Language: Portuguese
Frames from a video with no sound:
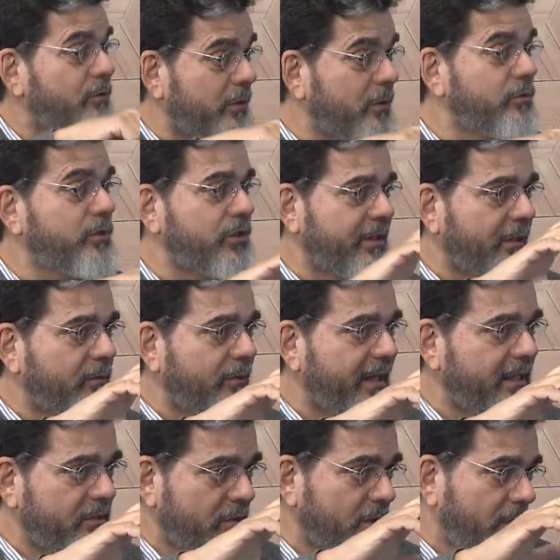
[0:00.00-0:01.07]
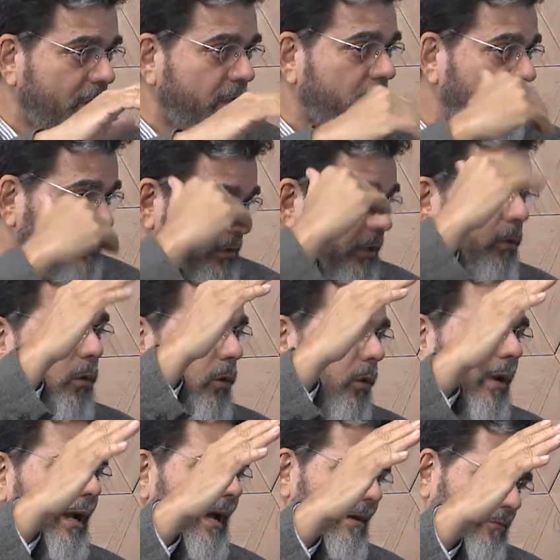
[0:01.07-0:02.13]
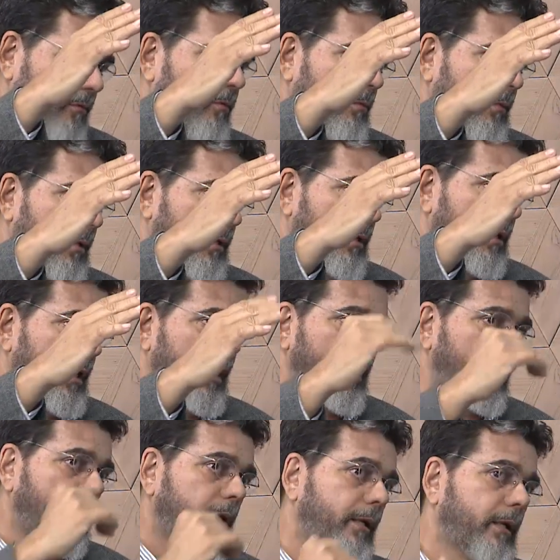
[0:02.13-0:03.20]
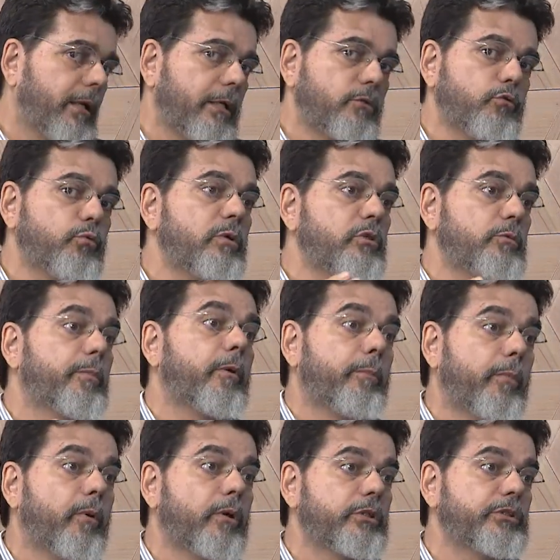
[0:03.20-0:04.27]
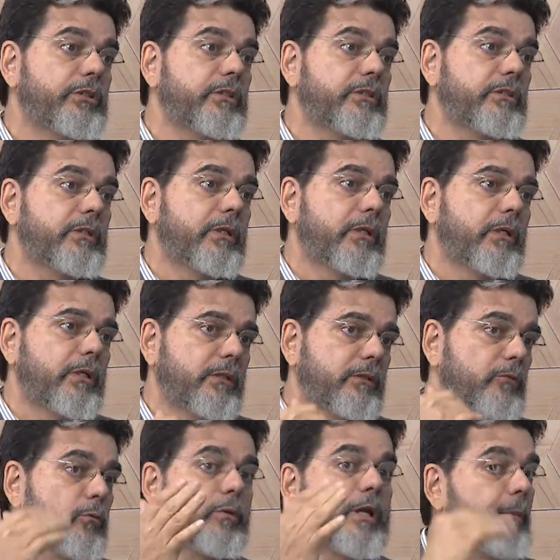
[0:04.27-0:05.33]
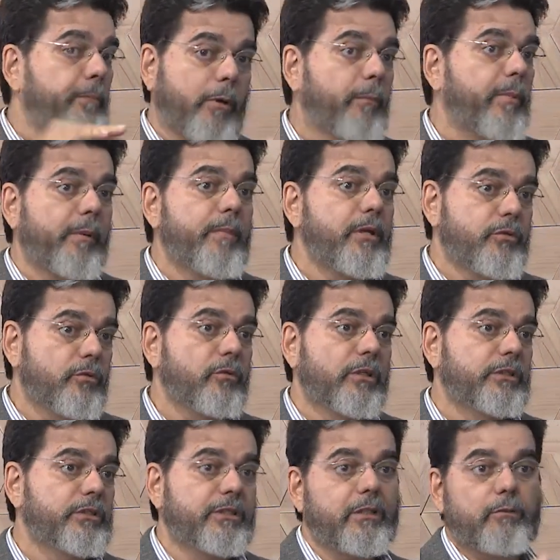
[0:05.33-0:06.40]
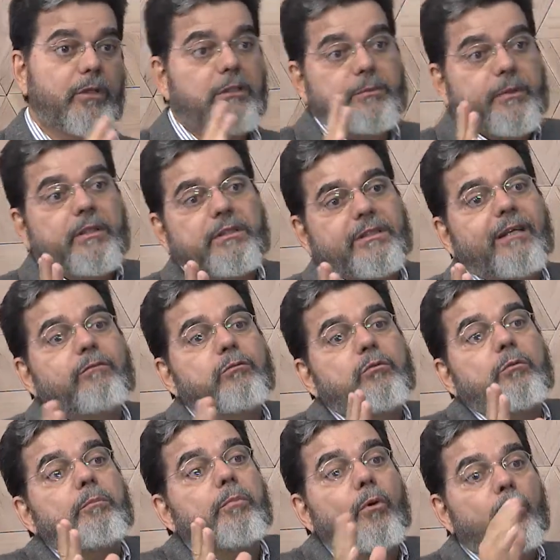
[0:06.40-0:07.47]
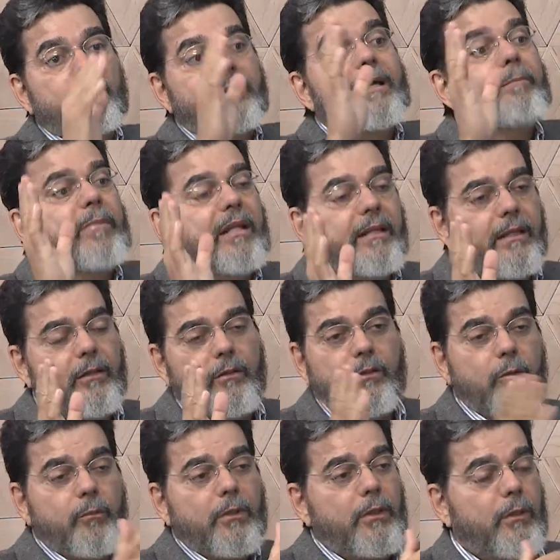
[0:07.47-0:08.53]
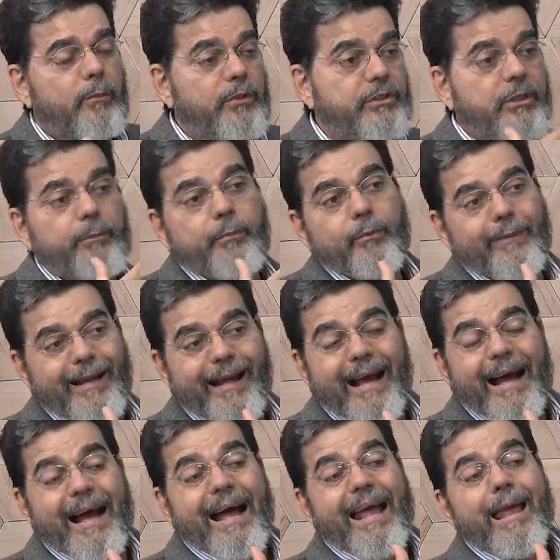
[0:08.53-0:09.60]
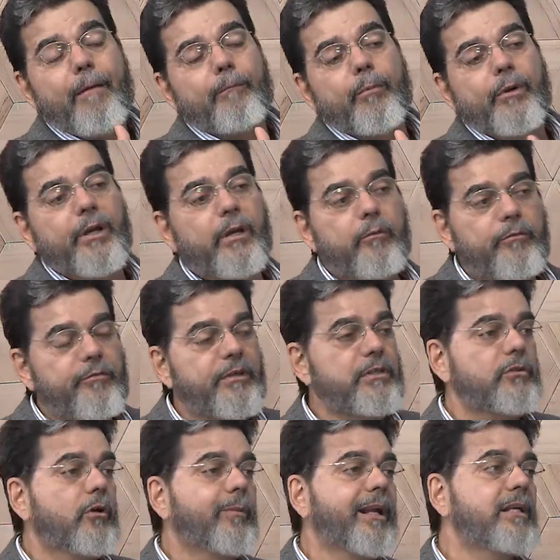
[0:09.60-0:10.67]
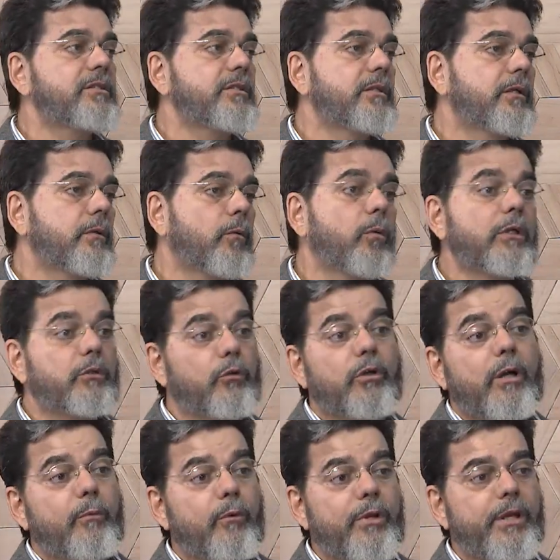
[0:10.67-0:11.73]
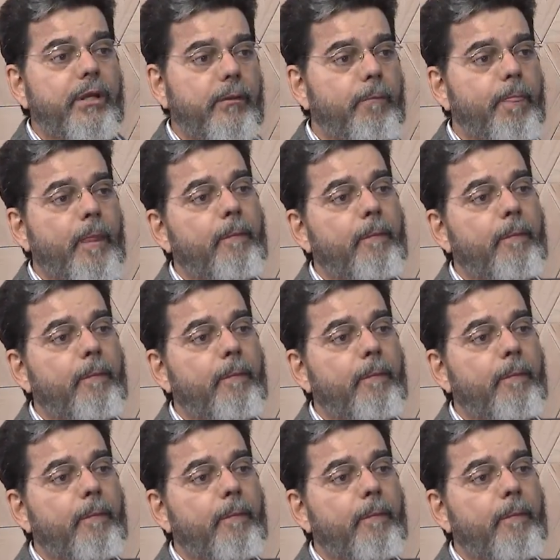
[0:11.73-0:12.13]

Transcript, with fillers: do que os estaduais se colocavam é, nas suas propostas isso. do que propriamente nós estaduais, porque estávamos um pouco dependendo. Então, por exemplo, à época eu fiz dobradinha com Antônio Amorim,